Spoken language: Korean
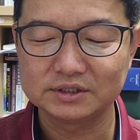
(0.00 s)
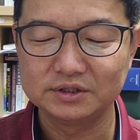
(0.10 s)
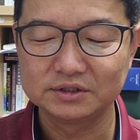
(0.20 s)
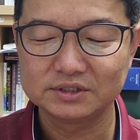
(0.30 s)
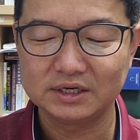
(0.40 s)

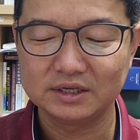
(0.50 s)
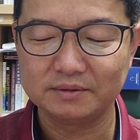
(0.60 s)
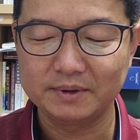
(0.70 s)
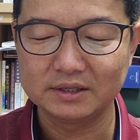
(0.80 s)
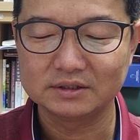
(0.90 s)

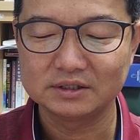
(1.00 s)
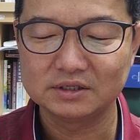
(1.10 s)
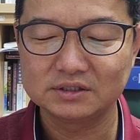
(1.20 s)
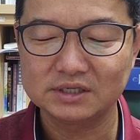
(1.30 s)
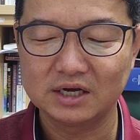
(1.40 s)
전능자에게 받을
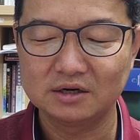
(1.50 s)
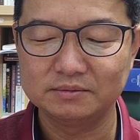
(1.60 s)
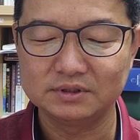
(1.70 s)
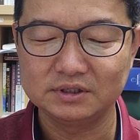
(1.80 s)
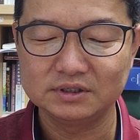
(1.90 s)

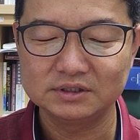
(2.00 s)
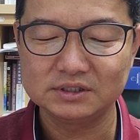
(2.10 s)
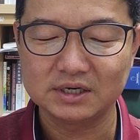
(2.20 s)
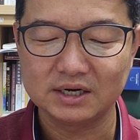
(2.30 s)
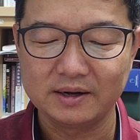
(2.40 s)
산업은
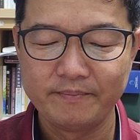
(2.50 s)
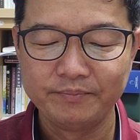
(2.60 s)
이것이라